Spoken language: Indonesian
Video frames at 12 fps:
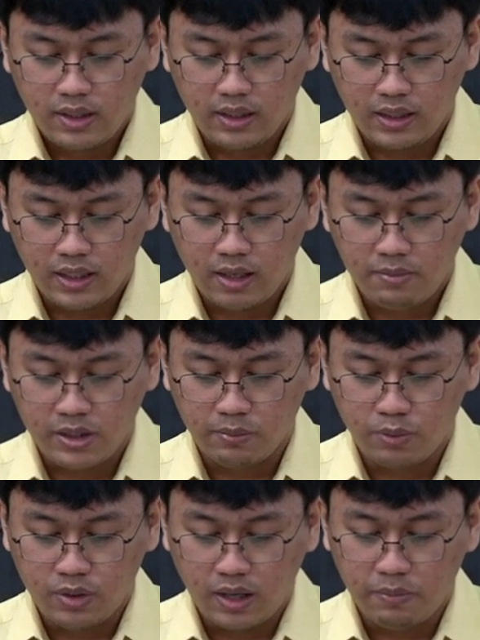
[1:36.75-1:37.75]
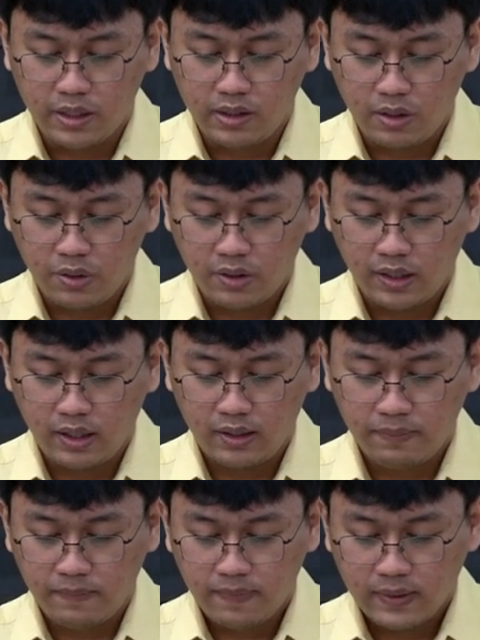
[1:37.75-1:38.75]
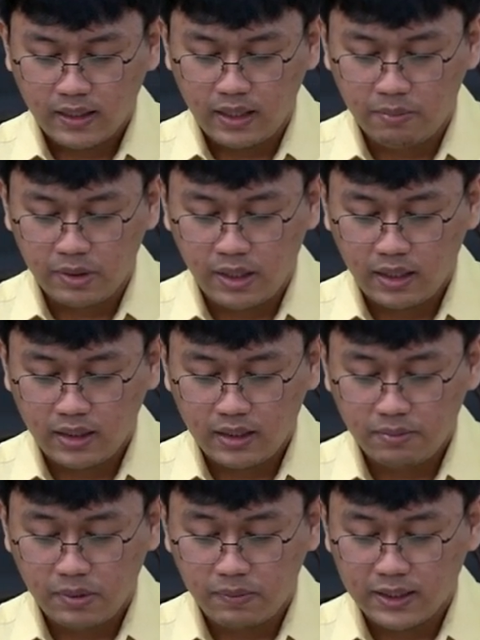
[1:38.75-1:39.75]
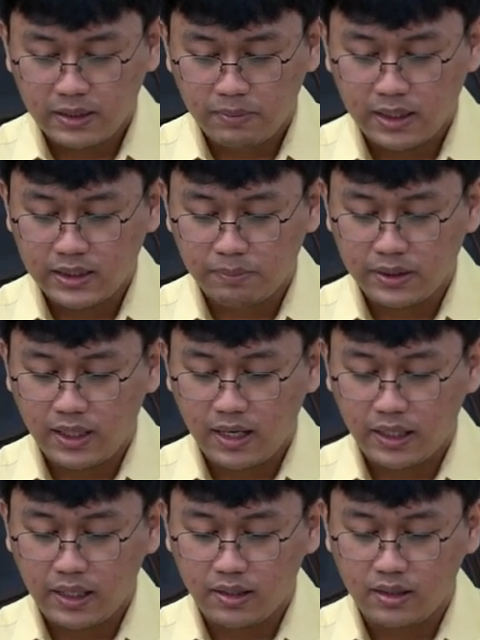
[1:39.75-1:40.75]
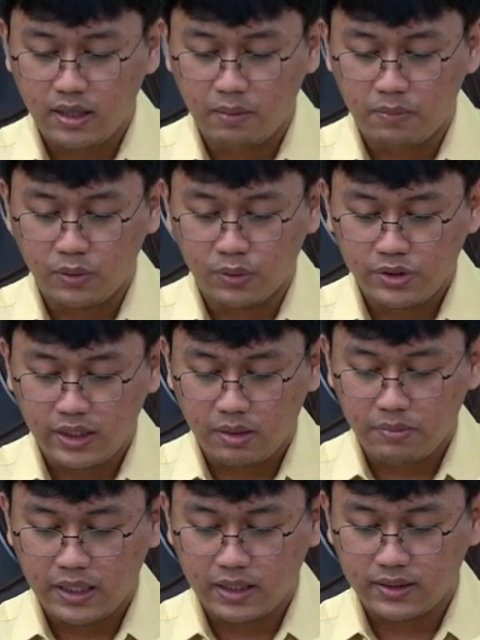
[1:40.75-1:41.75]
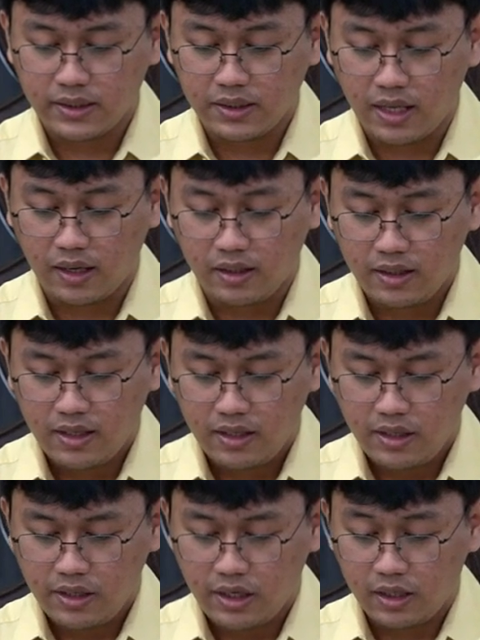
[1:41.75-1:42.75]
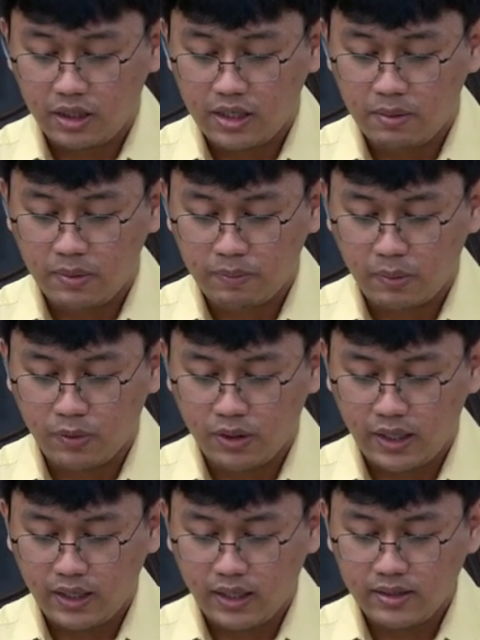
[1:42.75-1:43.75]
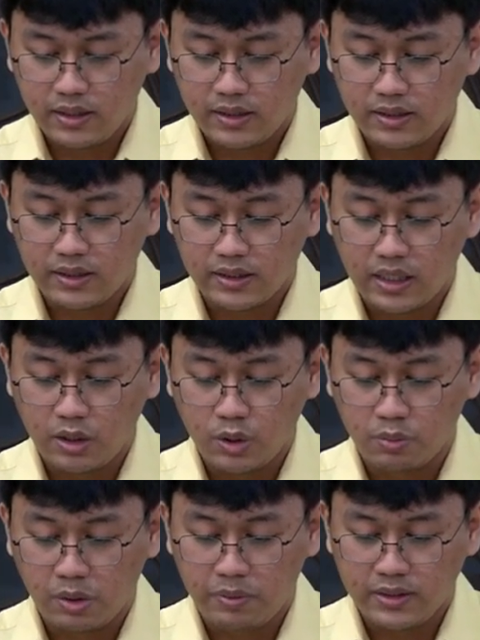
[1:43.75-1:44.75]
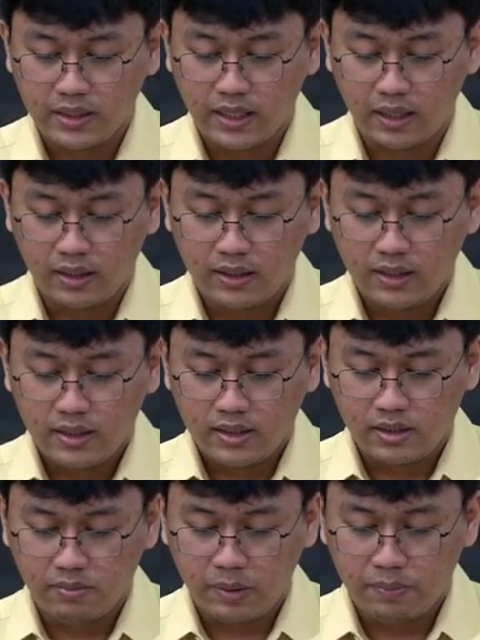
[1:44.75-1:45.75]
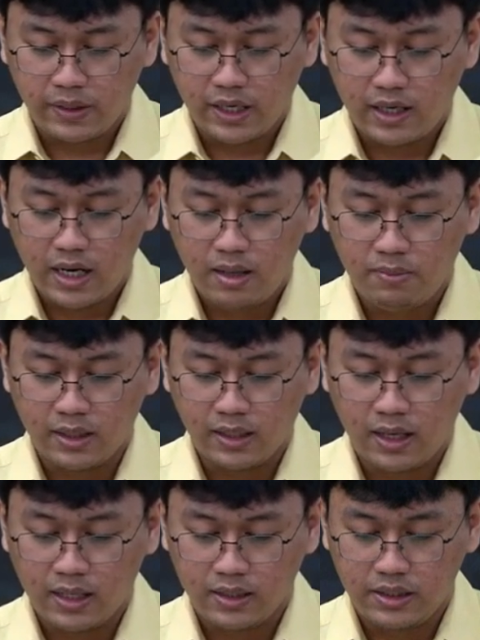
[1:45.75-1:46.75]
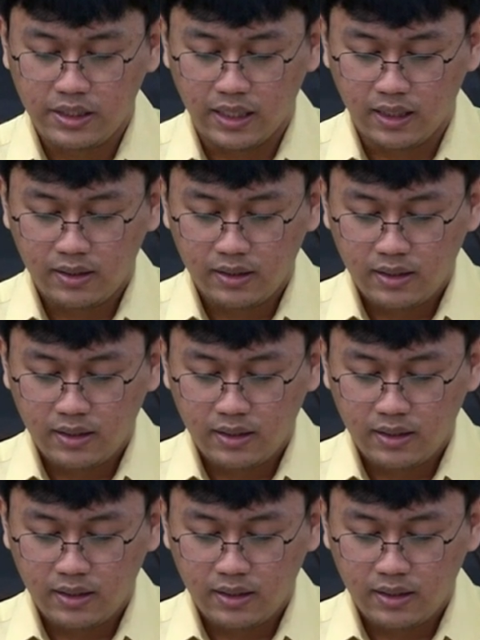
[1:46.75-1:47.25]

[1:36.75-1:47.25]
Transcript: Ia menyembuhkan banyak orang yang menderita bermacam-macam penyakit dan mengusir banyak setan. Ia tidak memperbolehkan setan-setan itu berbicara, sebab mereka mengenal dia.